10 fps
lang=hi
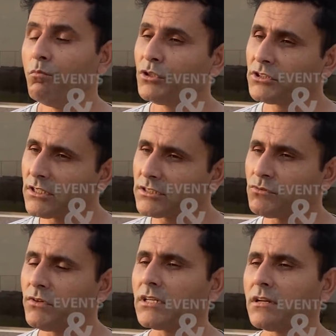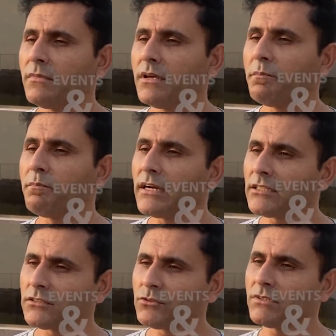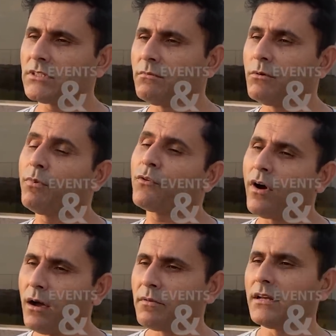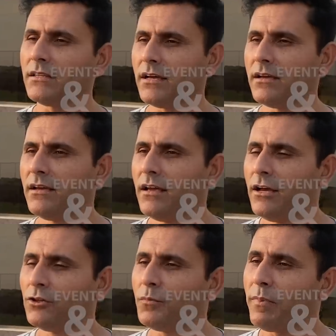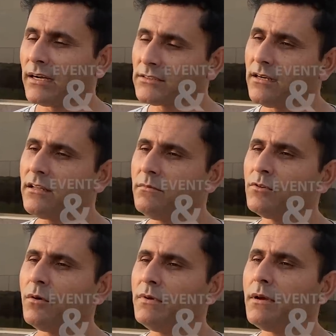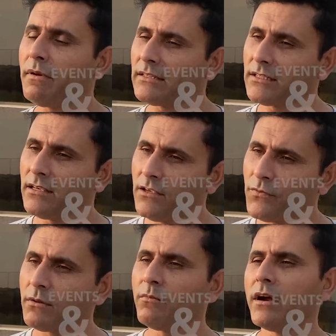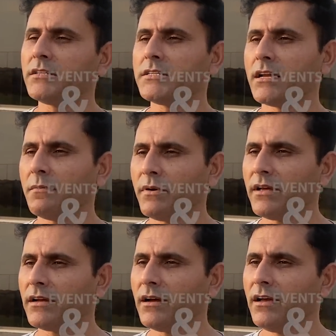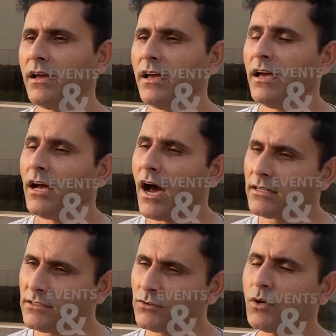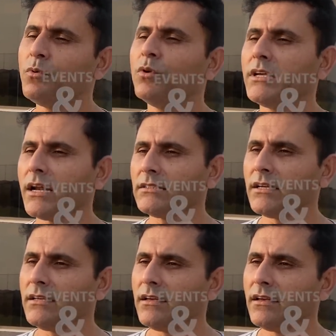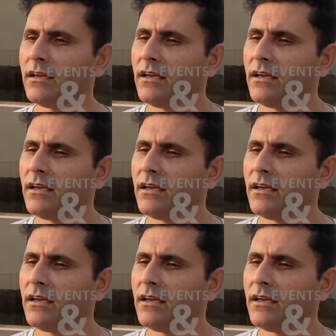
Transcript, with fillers: मुश्किल सिचुएशन में प्रेशर सिचुएशन में परफॉर्म करता है तो पाकिस्तान टीम को भी अब ऐसे ही फ्रेम माइंड से जाना पड़ेगा हर चीज़ को भूल जाना चाहिए